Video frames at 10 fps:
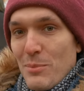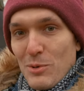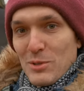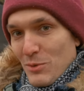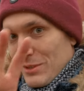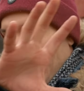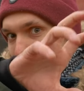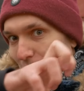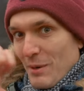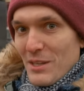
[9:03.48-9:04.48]
не просто
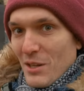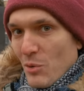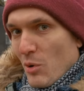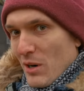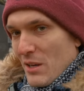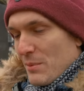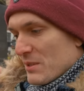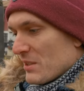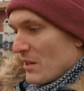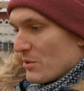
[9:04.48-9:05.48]
взяли с могилы Гоголя и
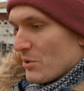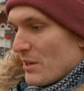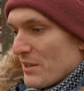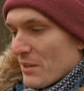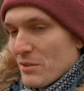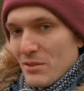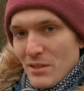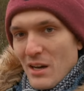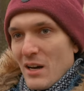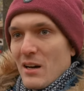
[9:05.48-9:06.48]
поставили сюда. Нет,
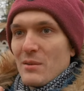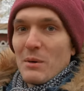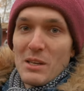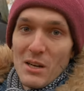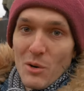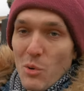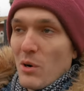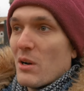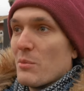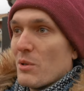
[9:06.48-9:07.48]
на могиле
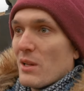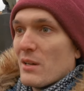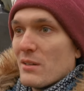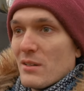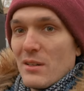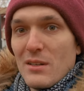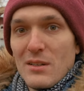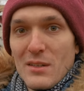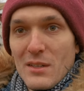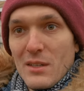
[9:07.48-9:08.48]
Гоголя была,
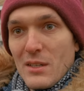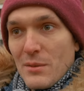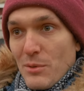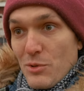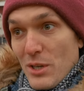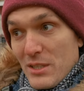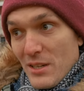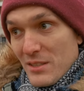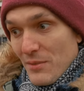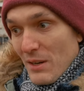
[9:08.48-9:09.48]

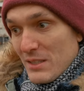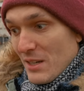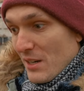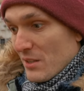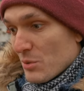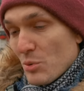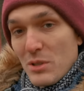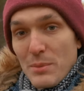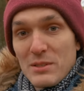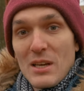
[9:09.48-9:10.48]
получается, реставрация,
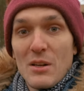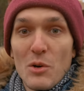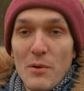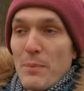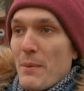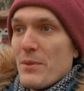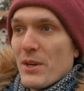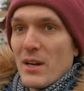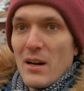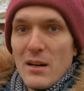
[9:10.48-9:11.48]
реконструкция, и поставили новый
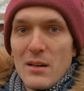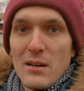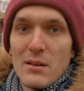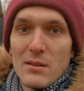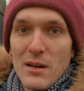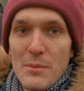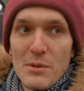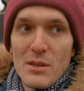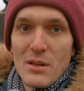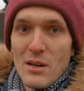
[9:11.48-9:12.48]
памятник, а
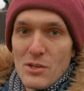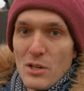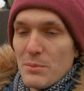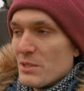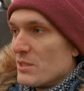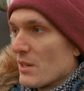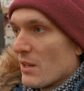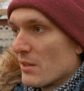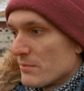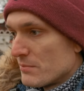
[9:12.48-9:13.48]
камень лежал без
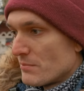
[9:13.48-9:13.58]
дела.